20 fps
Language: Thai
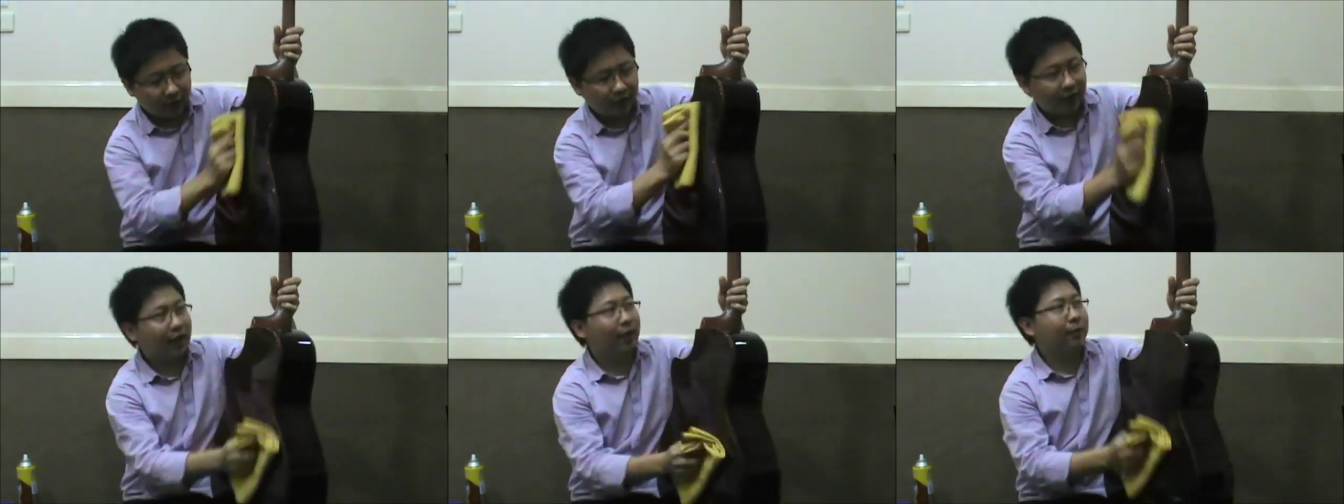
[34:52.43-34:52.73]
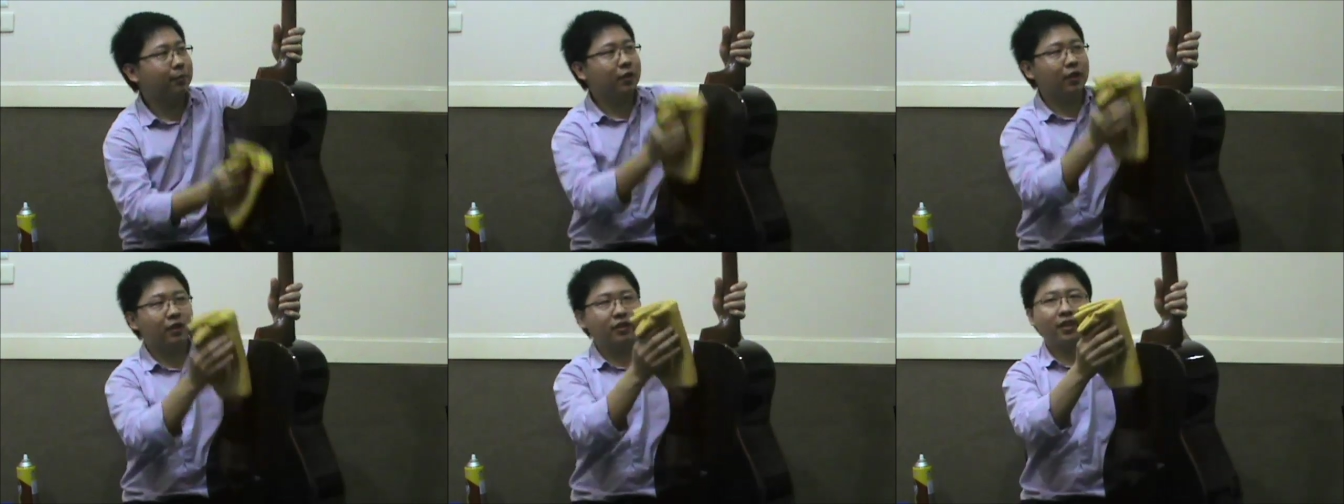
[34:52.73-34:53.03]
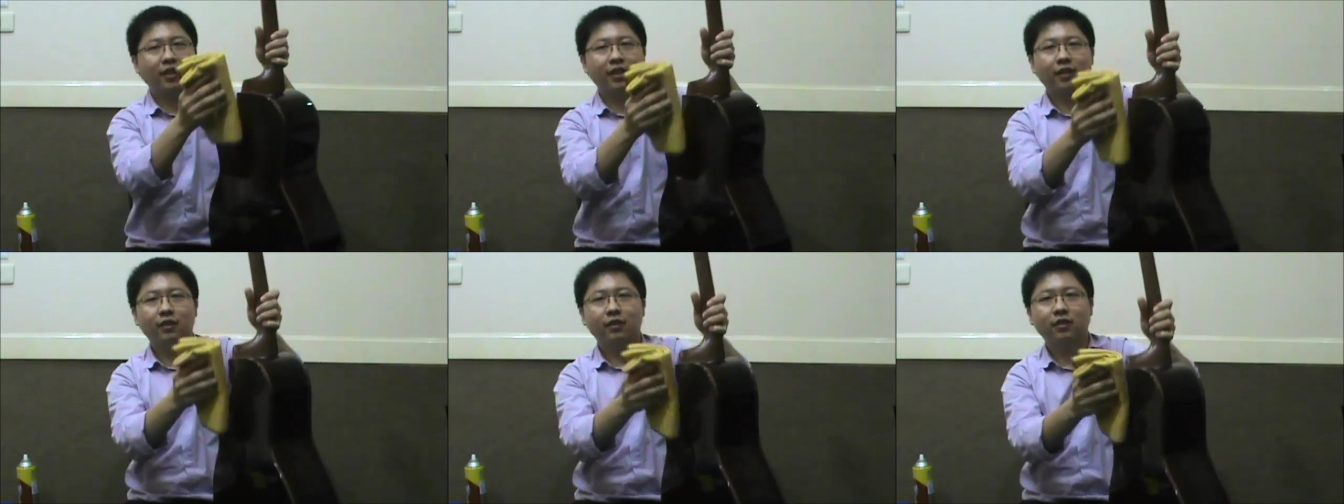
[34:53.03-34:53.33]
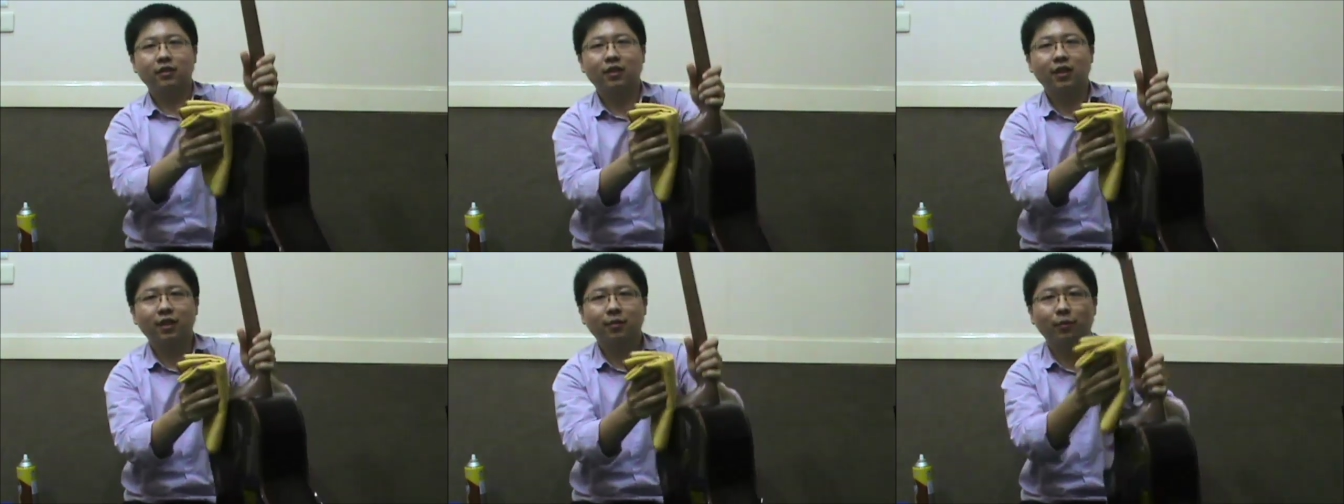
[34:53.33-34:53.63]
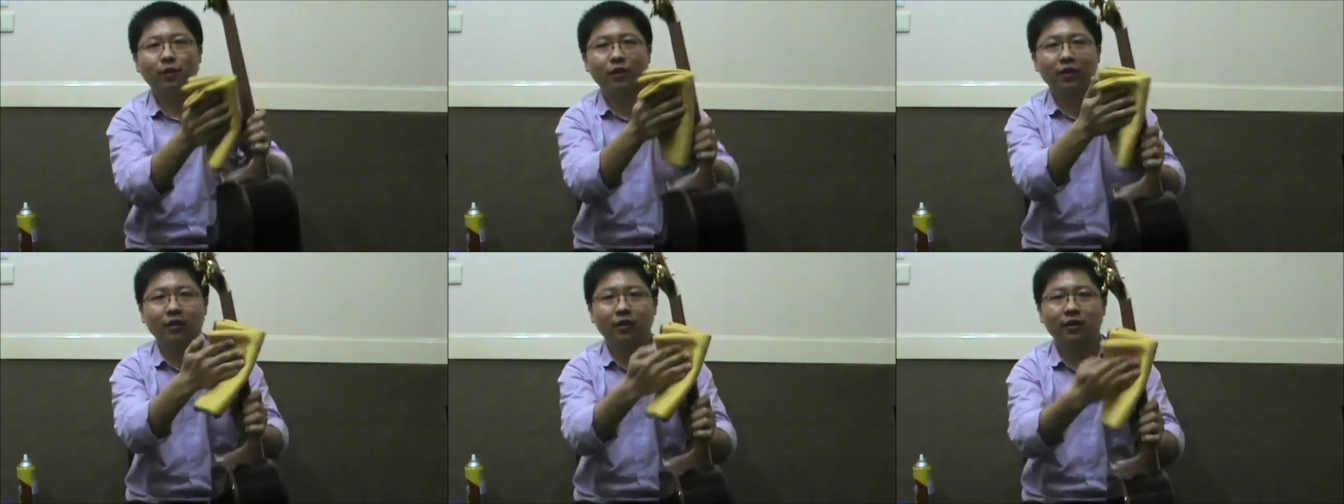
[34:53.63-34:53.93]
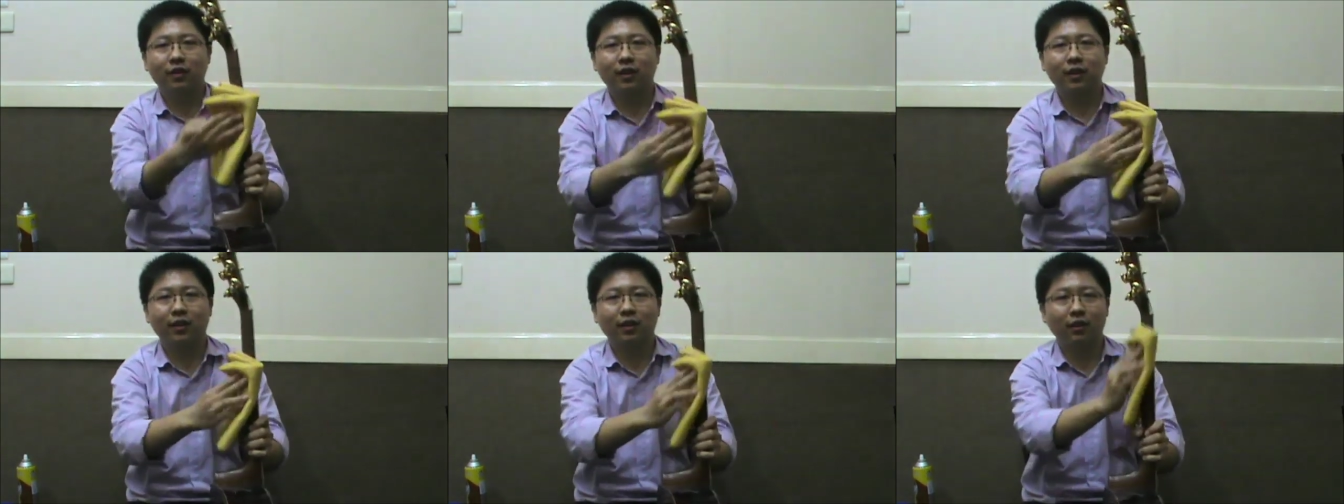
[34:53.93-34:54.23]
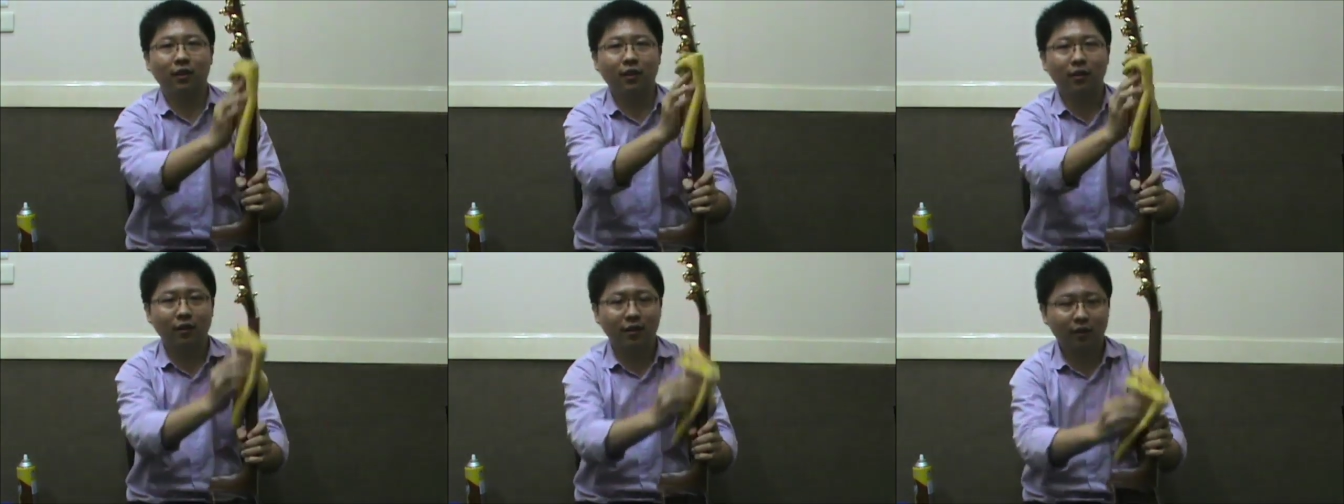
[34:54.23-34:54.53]
นะครับก็เช็ดหมดทั้ง
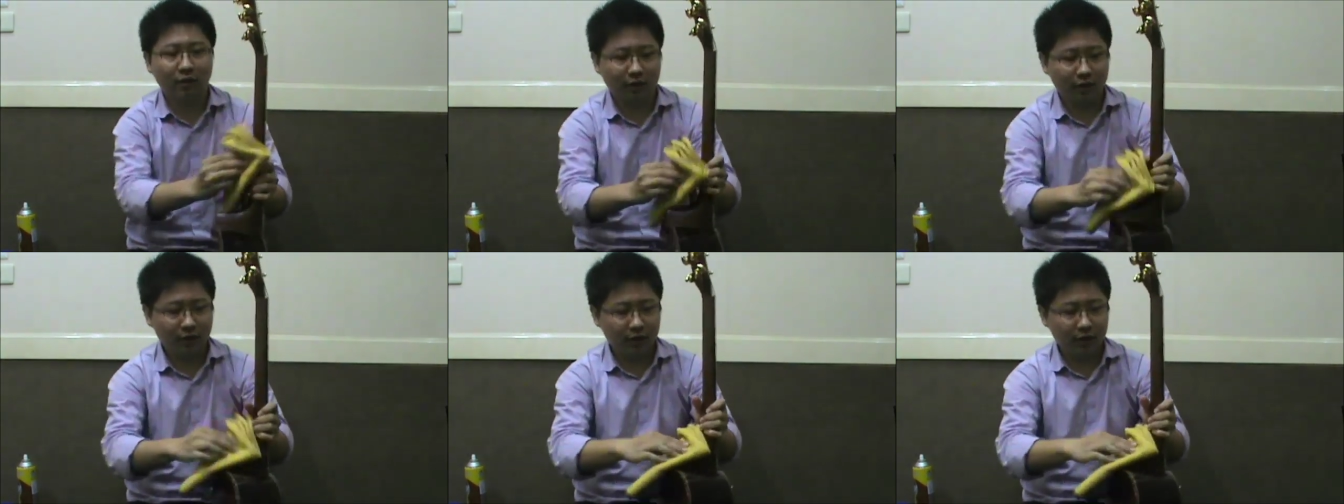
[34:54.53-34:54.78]
คอ